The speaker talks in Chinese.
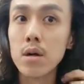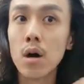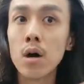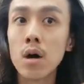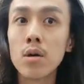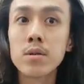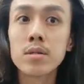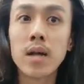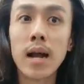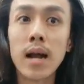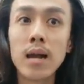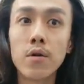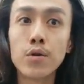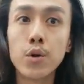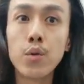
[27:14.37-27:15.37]
哦，擦
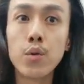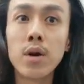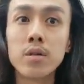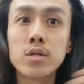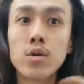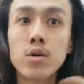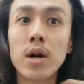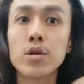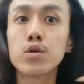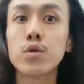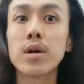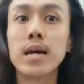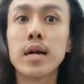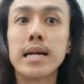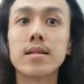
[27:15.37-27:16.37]
了油了之后，它就
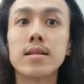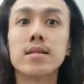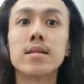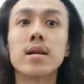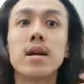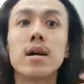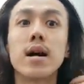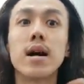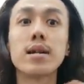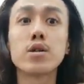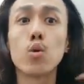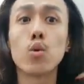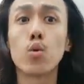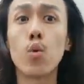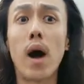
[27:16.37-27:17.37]
会很很
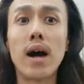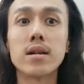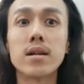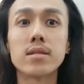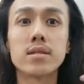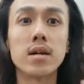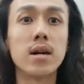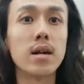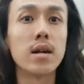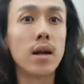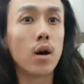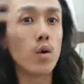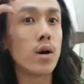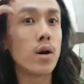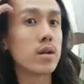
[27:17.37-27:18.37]
有光泽，
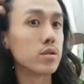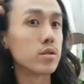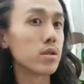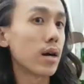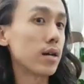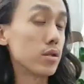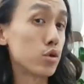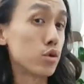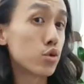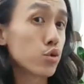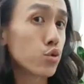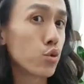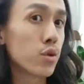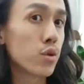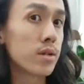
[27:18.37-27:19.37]
然后很很
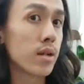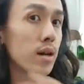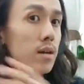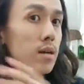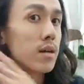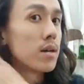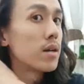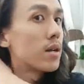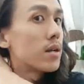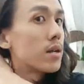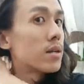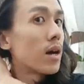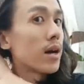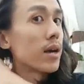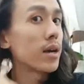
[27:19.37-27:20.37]
顺了，
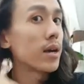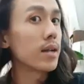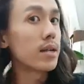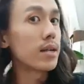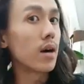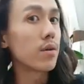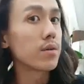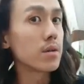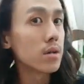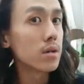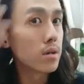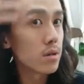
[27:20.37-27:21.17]
大家可以看到，